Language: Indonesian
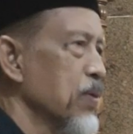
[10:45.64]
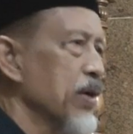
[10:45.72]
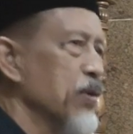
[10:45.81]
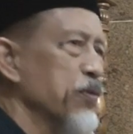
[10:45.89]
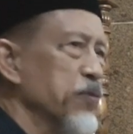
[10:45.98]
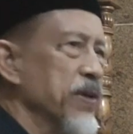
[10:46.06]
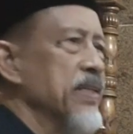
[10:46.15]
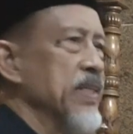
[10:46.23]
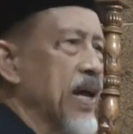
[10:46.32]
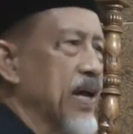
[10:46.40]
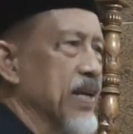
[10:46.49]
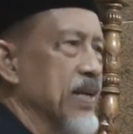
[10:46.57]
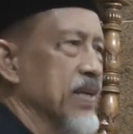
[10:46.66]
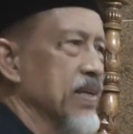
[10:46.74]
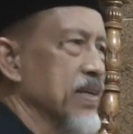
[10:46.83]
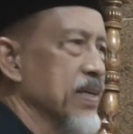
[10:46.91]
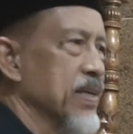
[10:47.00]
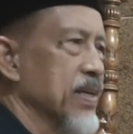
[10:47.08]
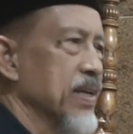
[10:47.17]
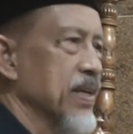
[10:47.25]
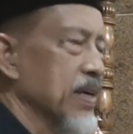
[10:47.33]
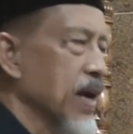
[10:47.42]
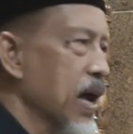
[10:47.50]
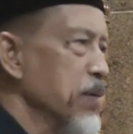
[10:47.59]
wakufita
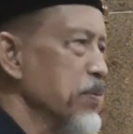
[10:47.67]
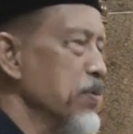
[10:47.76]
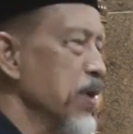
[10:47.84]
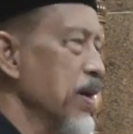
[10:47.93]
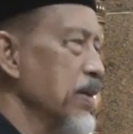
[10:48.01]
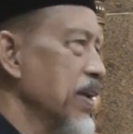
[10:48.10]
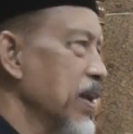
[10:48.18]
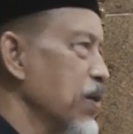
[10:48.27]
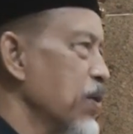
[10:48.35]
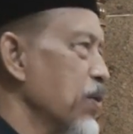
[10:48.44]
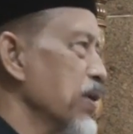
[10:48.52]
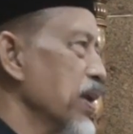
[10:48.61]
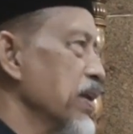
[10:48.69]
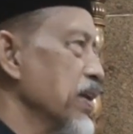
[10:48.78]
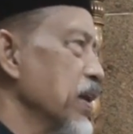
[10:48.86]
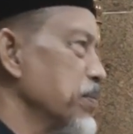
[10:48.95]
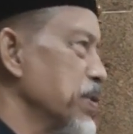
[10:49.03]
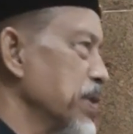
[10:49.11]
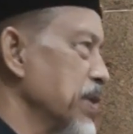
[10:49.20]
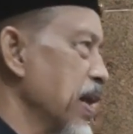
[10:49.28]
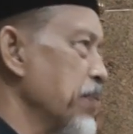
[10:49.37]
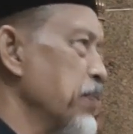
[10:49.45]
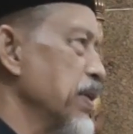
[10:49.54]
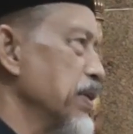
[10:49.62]
kamu adalah orang yang
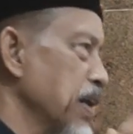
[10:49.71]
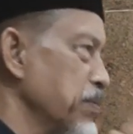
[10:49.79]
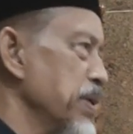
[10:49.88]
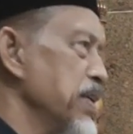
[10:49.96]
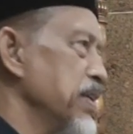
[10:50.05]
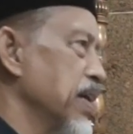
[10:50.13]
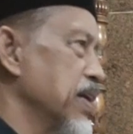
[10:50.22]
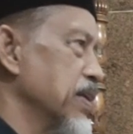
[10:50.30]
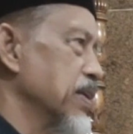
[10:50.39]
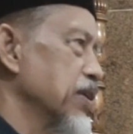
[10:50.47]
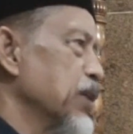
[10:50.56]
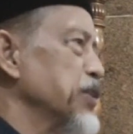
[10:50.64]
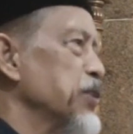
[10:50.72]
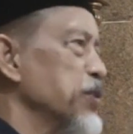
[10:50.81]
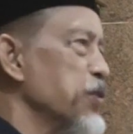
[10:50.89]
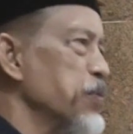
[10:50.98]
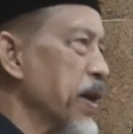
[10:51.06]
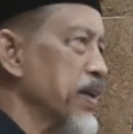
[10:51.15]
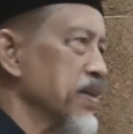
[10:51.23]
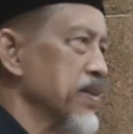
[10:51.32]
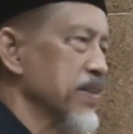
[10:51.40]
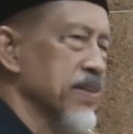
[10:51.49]
mendapat jaminan kecukupan